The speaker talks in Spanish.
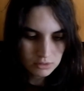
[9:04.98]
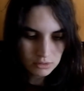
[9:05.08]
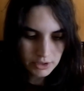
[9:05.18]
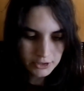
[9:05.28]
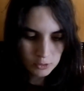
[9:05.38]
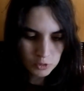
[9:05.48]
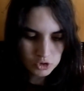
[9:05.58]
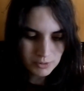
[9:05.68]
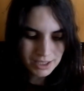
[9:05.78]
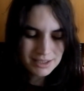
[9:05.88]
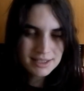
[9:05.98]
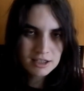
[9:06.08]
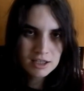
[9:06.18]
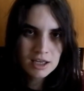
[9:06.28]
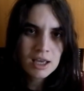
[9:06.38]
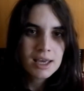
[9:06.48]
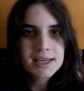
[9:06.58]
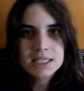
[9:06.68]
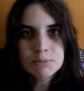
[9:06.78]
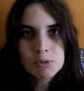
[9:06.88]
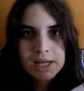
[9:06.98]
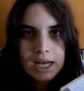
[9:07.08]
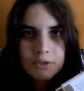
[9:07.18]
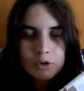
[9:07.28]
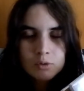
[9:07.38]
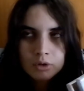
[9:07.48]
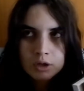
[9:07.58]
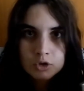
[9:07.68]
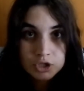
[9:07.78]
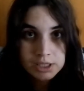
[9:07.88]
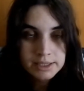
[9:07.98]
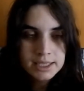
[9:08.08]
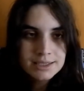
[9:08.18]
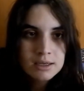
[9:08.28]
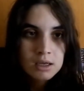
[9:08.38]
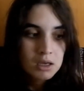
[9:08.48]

con qué tomos van. Sé que está publicado en 1, el 2 y el 3,